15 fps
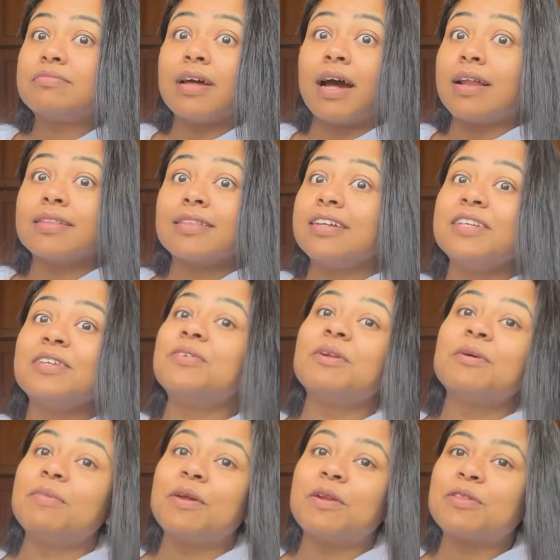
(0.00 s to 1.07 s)
তাড়াতাড়ি
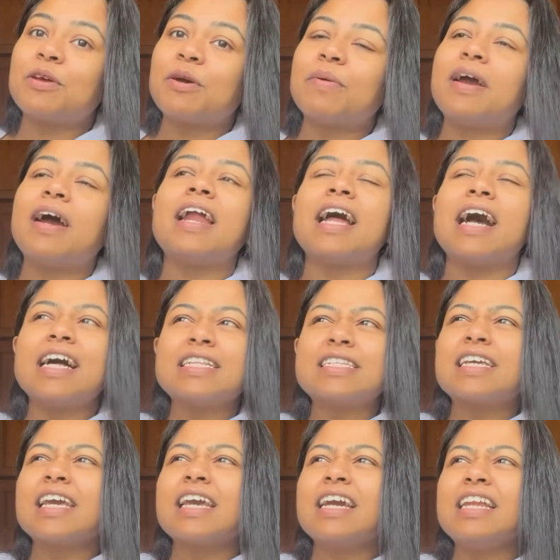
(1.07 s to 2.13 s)
করে বেরোতে হবে আর
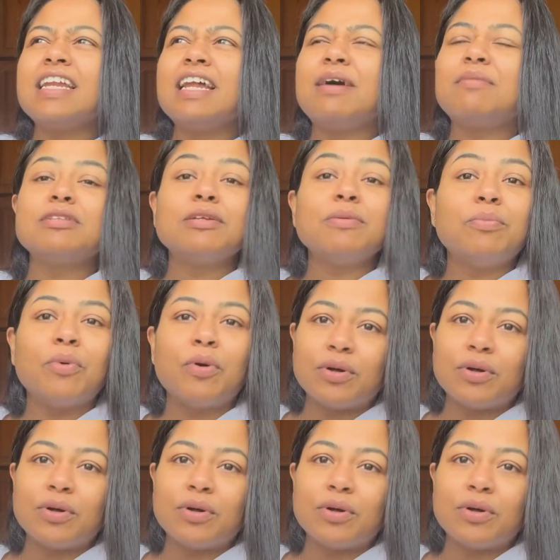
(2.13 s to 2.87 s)
আজকে এখানে না আমাদের